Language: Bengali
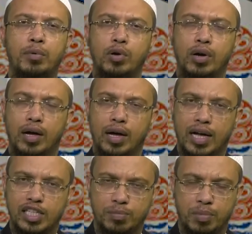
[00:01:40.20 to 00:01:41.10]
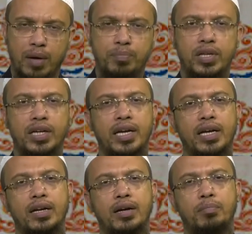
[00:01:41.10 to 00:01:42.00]
এবং আসবাব থেকে
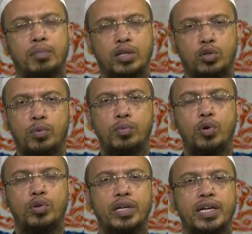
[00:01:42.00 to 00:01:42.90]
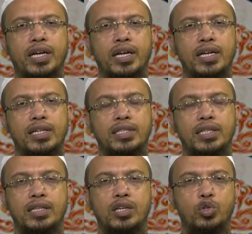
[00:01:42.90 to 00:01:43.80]
মাধ্যমগুলো থেকে
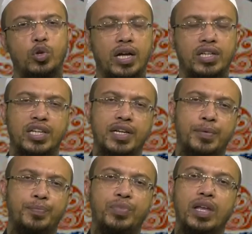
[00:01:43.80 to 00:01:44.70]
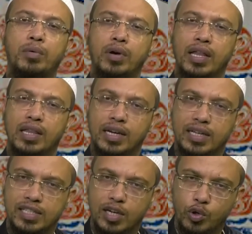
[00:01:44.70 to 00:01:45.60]
যদি তিনি সরে আসেন এবং আল্লাহর
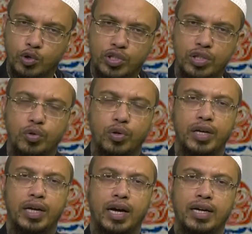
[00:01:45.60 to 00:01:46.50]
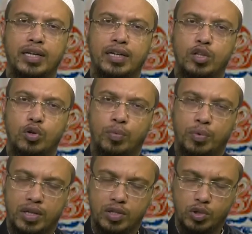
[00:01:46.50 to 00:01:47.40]
কাছে লজ্জিত হয়ে আগের কৃত
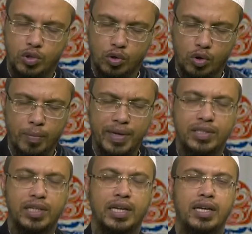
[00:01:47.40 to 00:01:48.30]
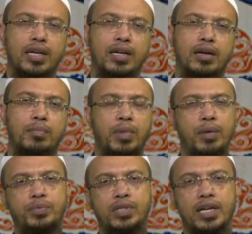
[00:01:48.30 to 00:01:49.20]
অপরাধের জন্য ক্ষমা চেয়ে
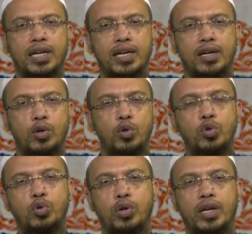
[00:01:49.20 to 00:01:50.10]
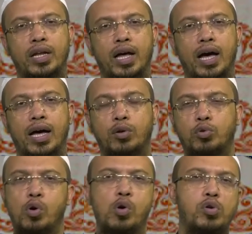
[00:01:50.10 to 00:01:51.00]
মাপ চেয়ে নতুন করে আর
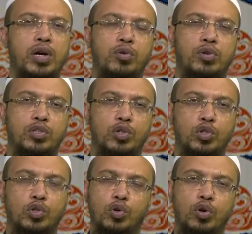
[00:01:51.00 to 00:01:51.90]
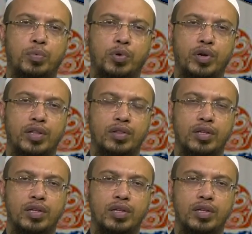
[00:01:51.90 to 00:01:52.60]
কখনো না করার জন্য সংকল্প করেন